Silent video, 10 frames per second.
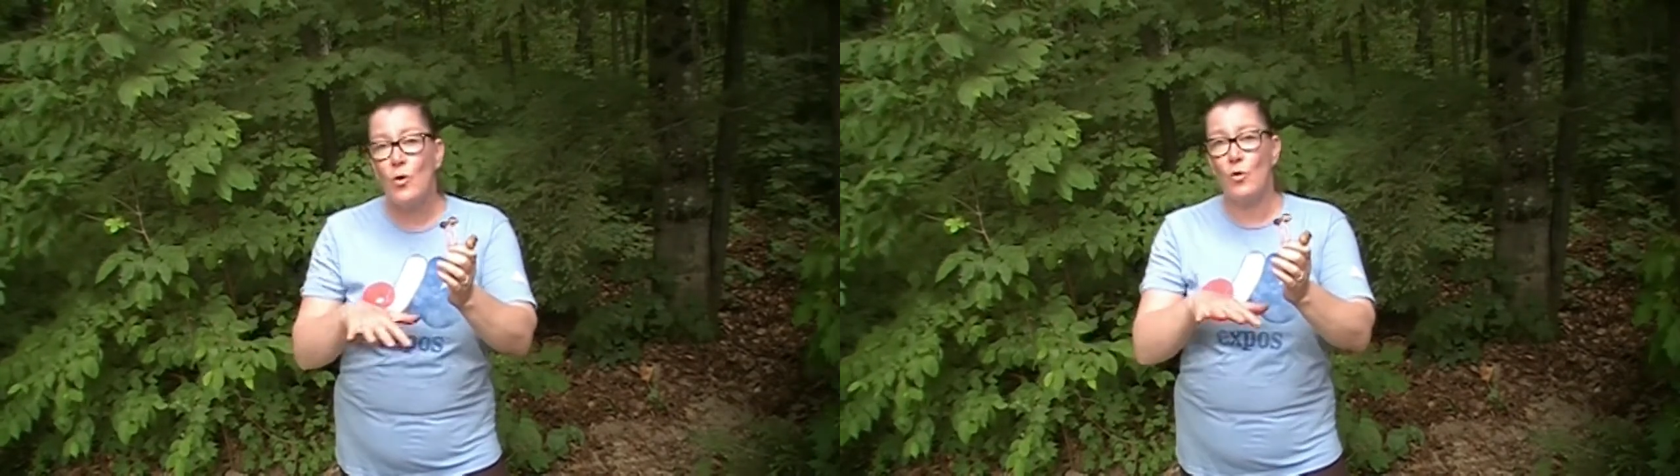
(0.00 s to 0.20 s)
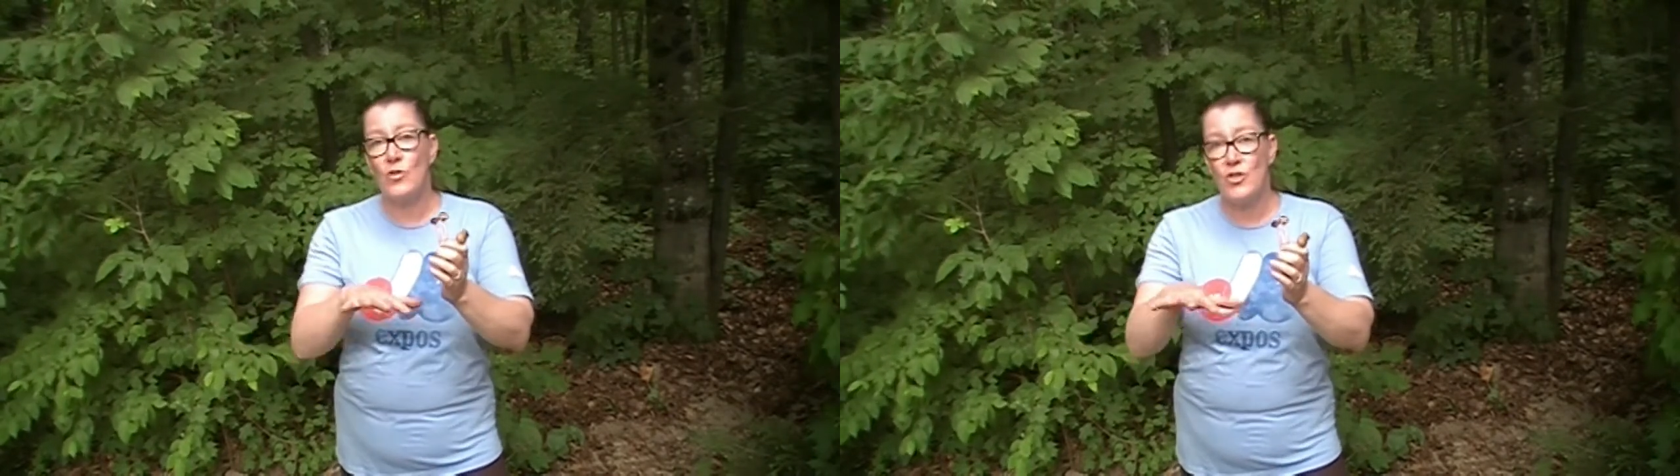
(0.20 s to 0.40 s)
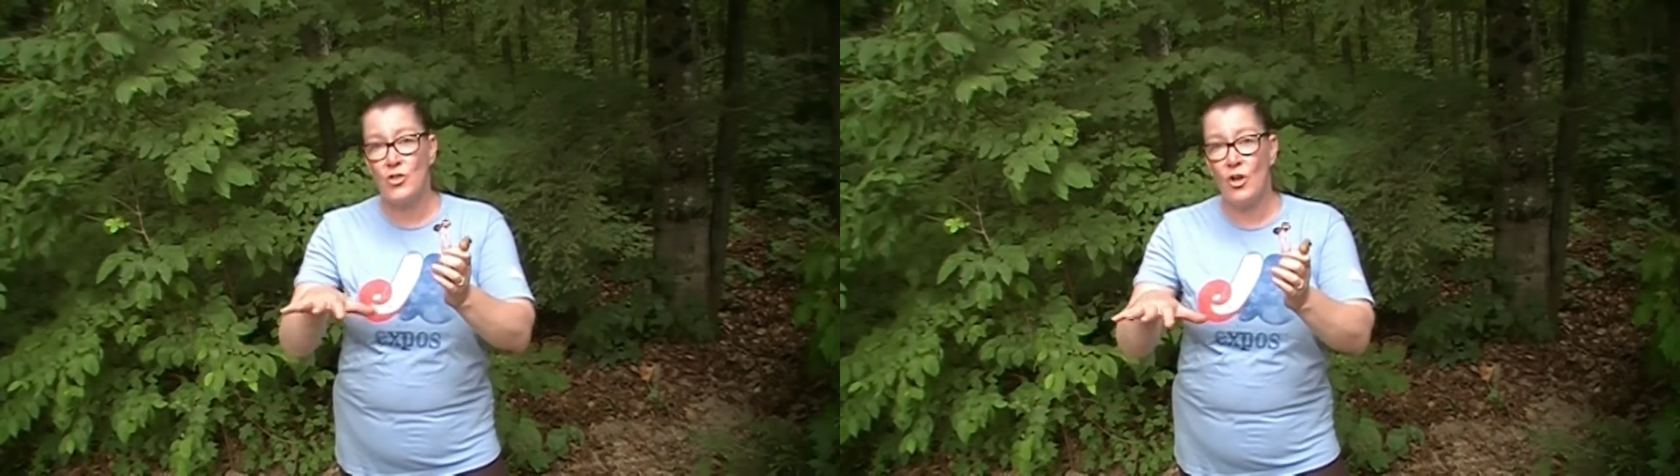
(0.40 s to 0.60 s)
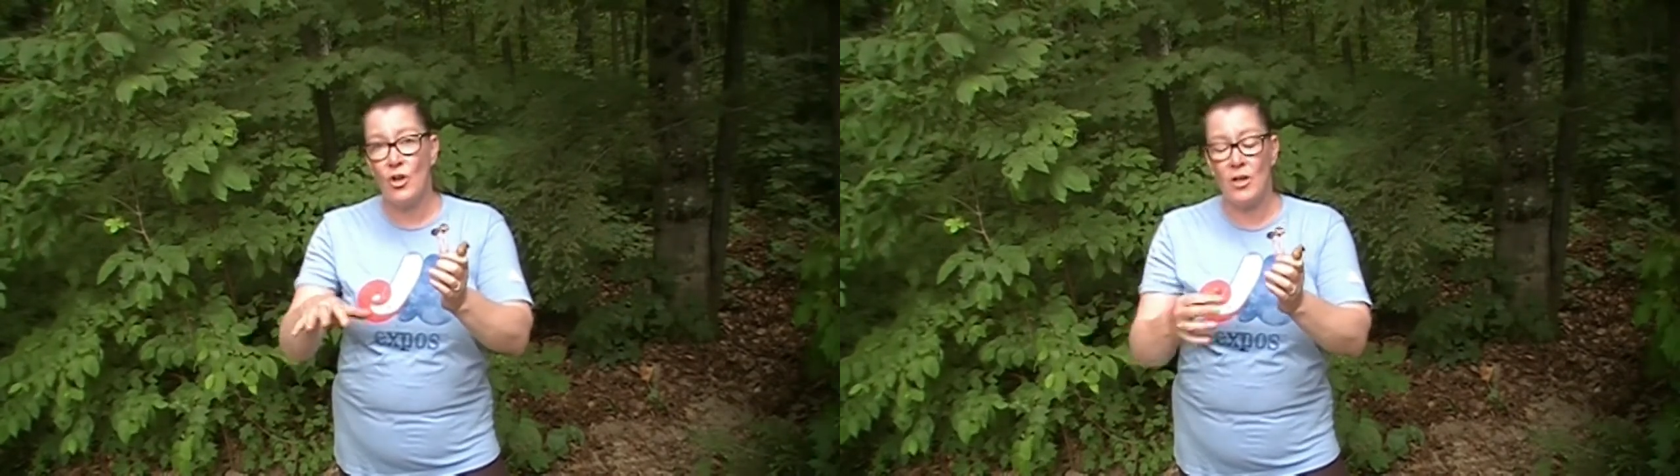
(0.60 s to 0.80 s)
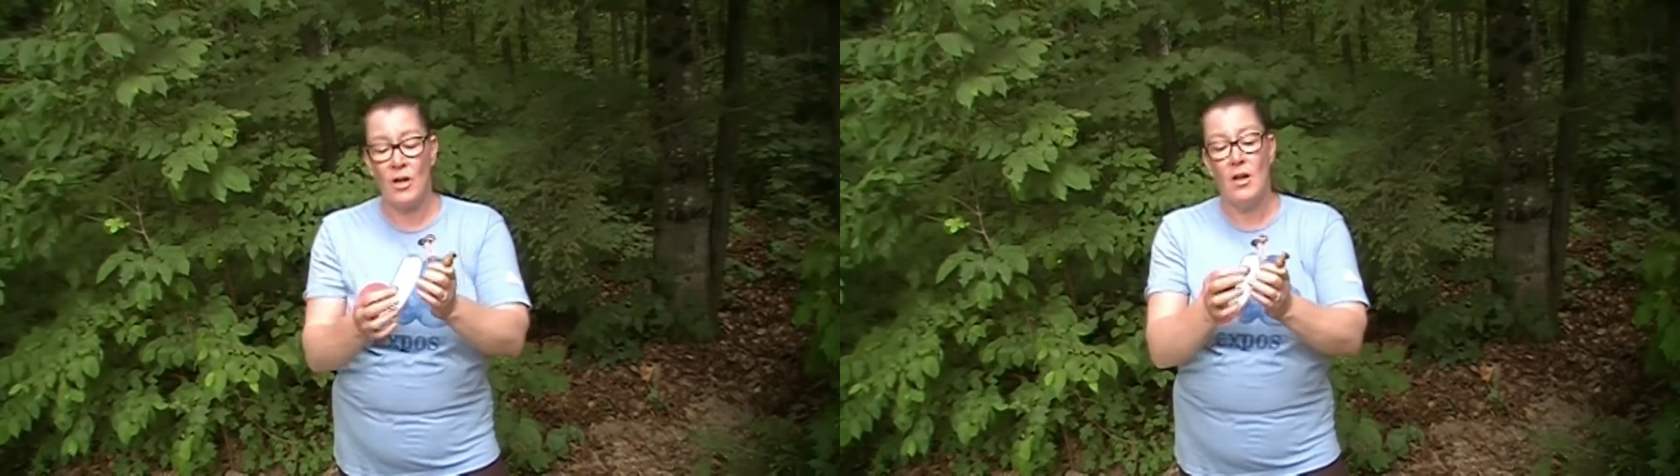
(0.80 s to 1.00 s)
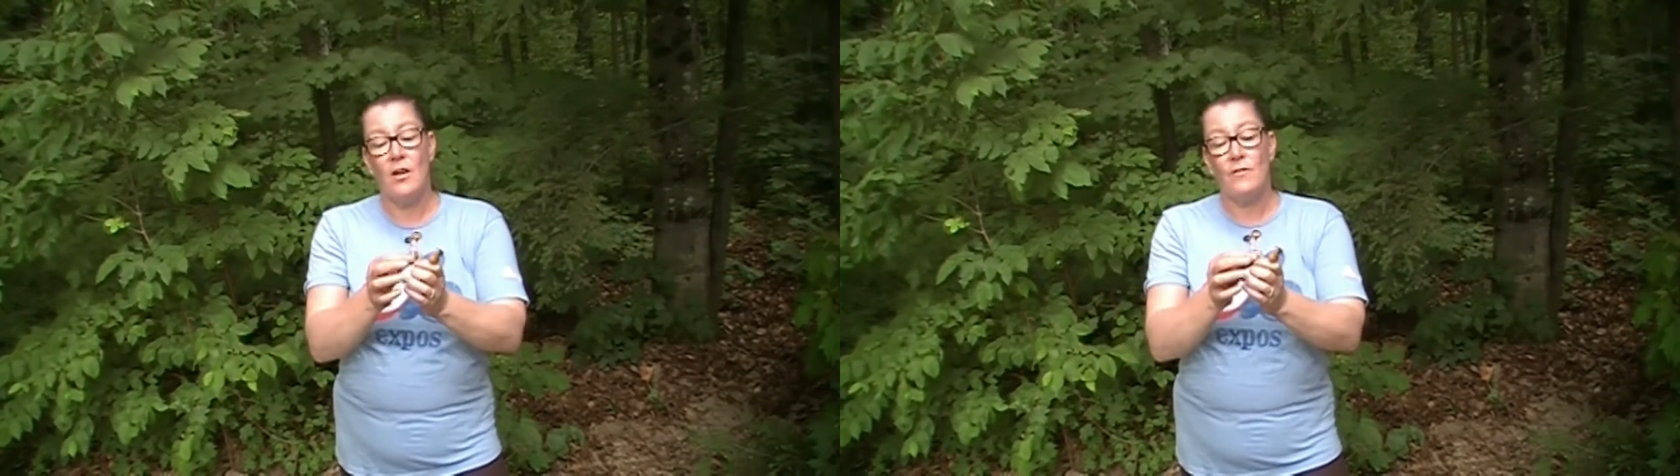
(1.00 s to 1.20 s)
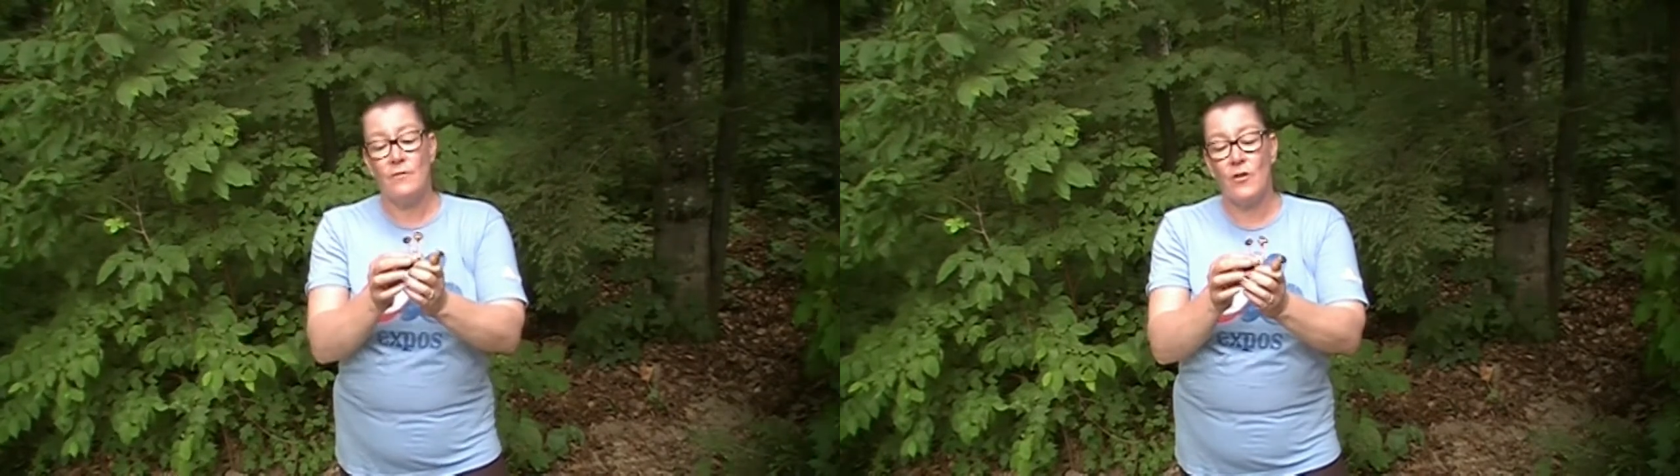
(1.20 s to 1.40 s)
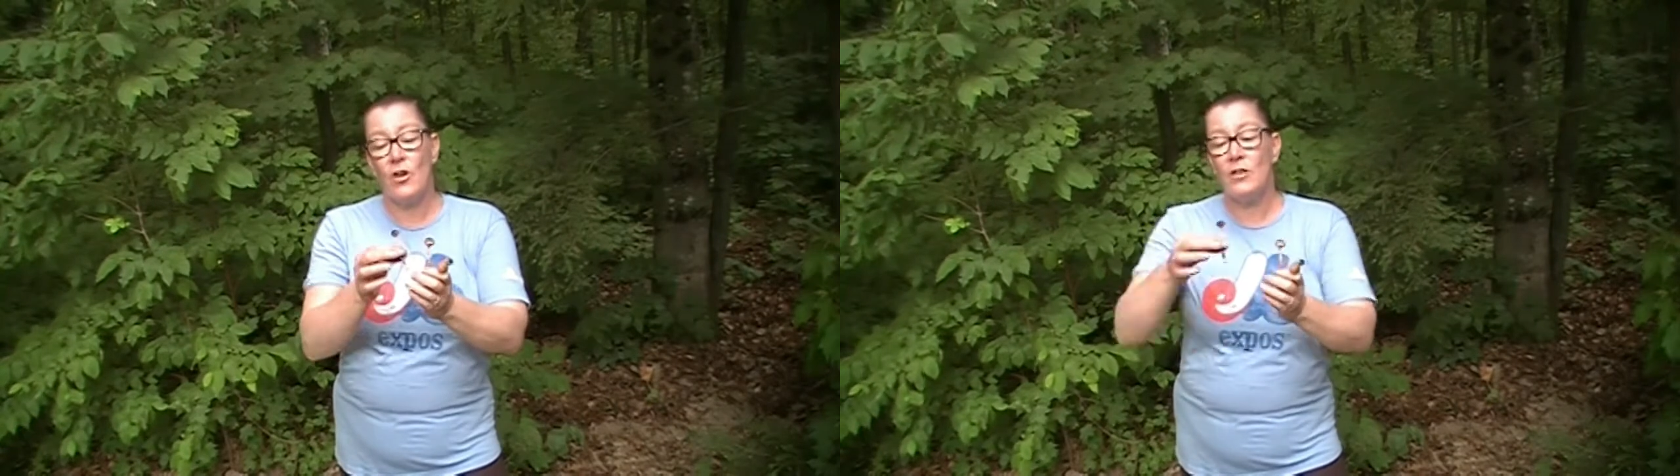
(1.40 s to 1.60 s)
au sol
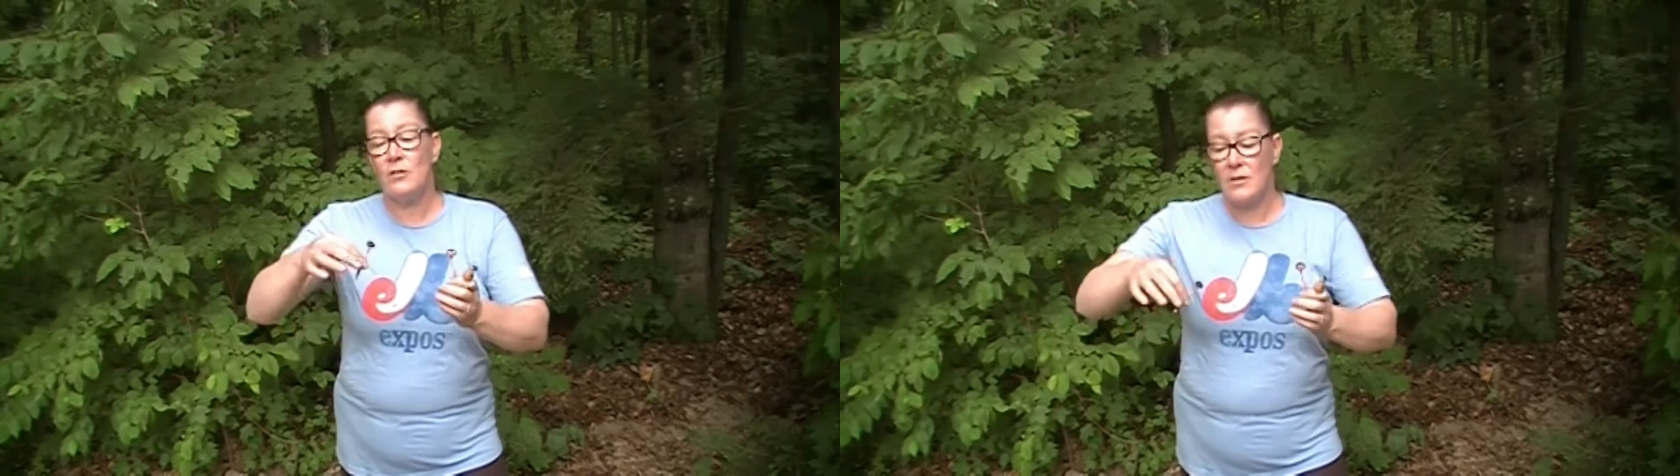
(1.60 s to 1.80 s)
va